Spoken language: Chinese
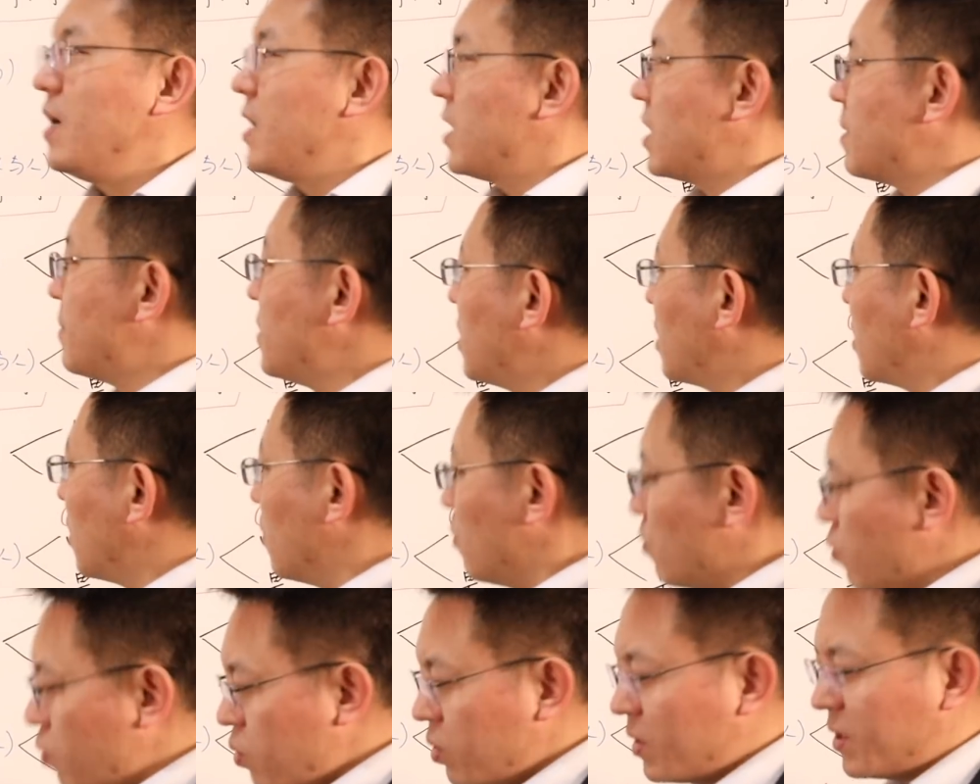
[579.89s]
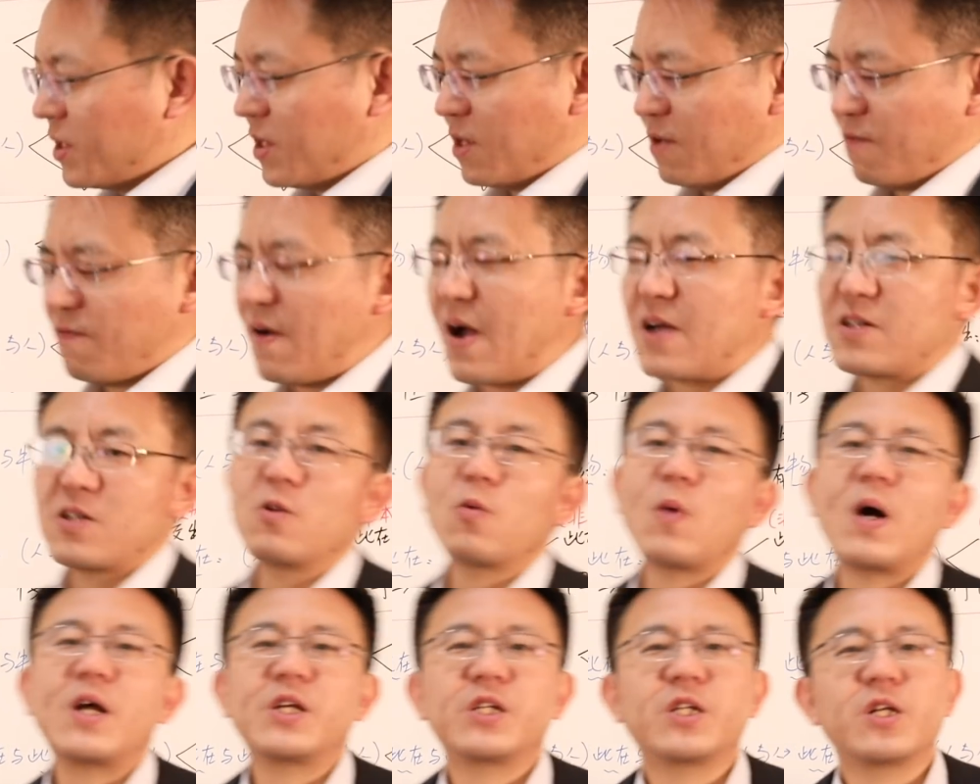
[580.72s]
那么和物体发生
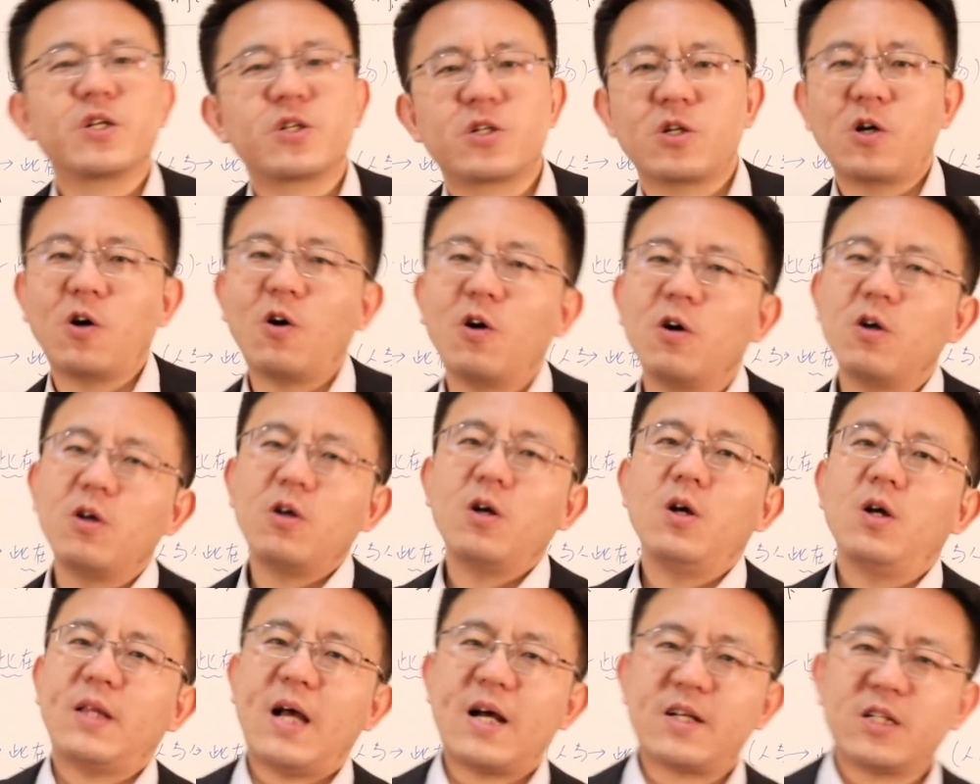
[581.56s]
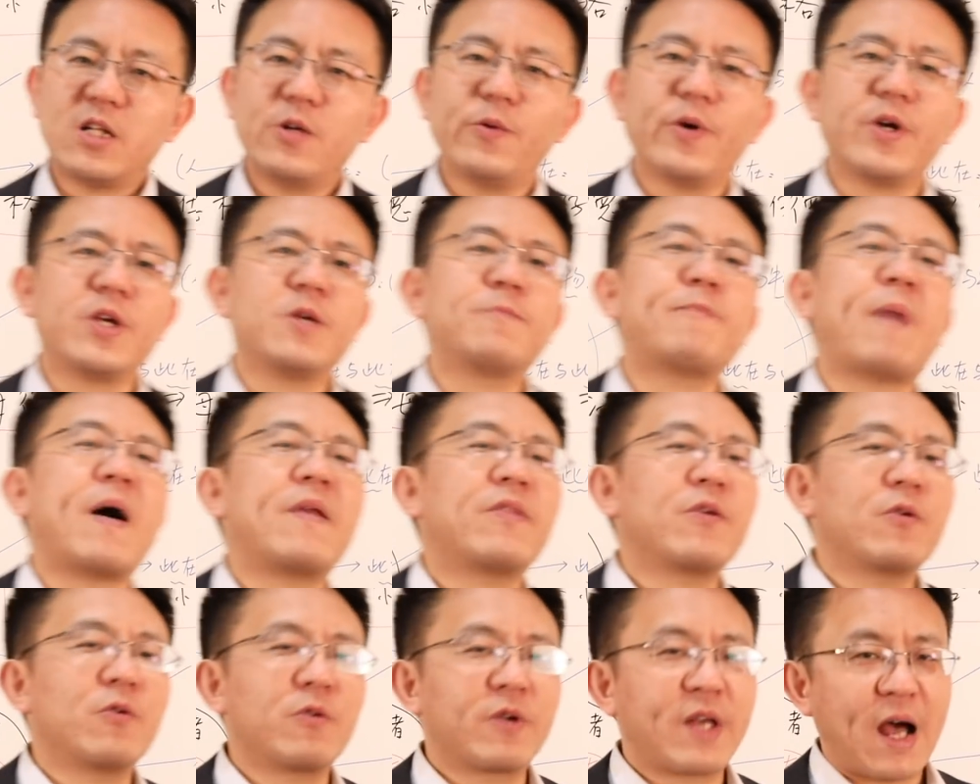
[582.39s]
关系的时候，他认为一般
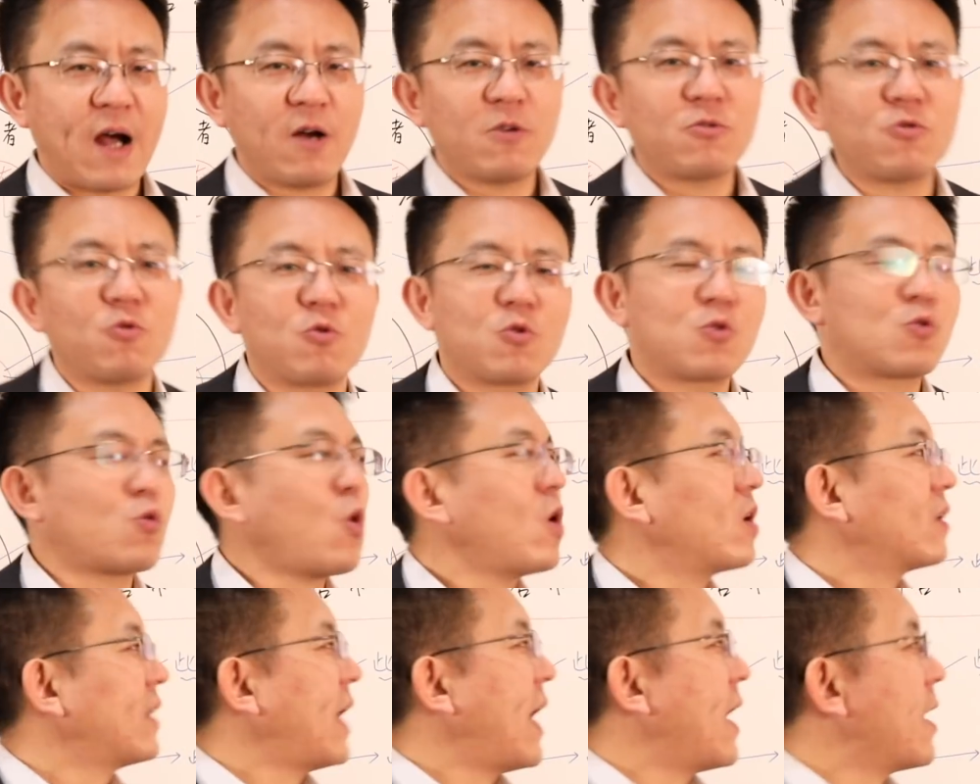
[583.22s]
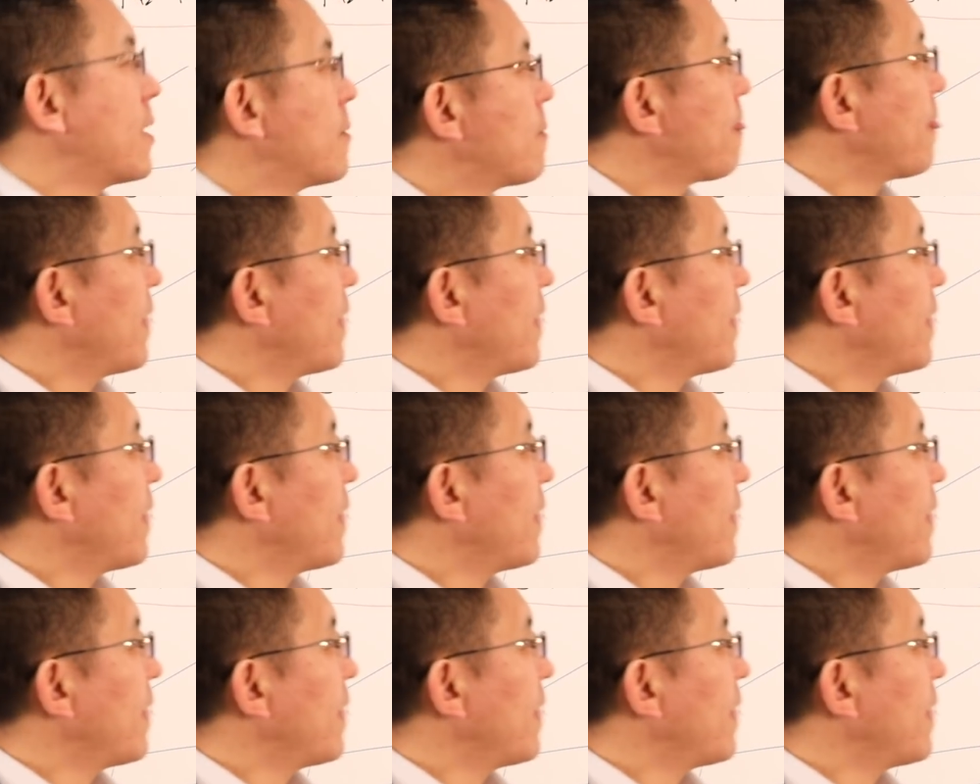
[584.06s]
的有两种状态。